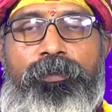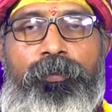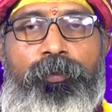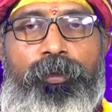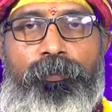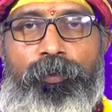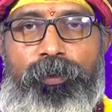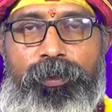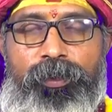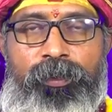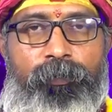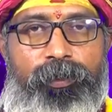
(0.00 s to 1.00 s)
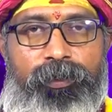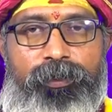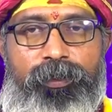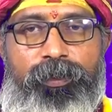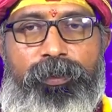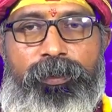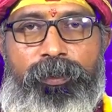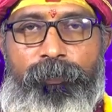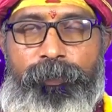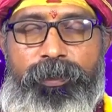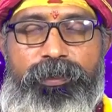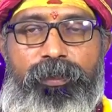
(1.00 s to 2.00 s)
இந்த புதன் பகவான் இந்த மாதத்தில்
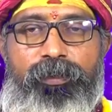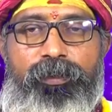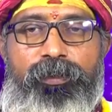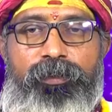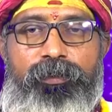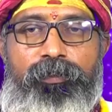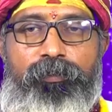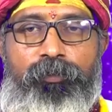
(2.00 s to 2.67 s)
இடப்பெயர்ச்சி ஆகிறாரு